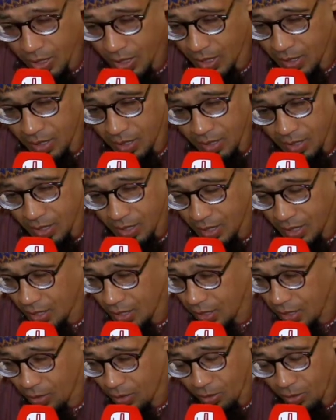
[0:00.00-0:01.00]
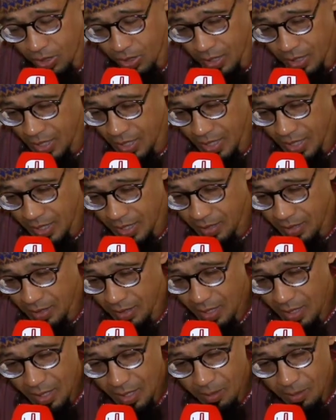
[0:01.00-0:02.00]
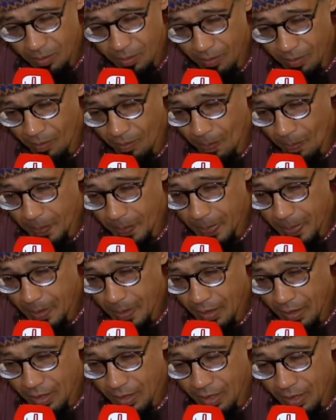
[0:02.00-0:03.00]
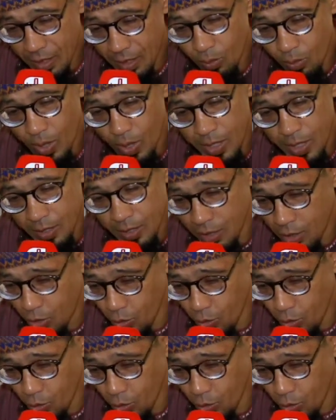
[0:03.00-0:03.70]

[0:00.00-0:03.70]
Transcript: غادي ندير هذه الاخت ديالي الوالدين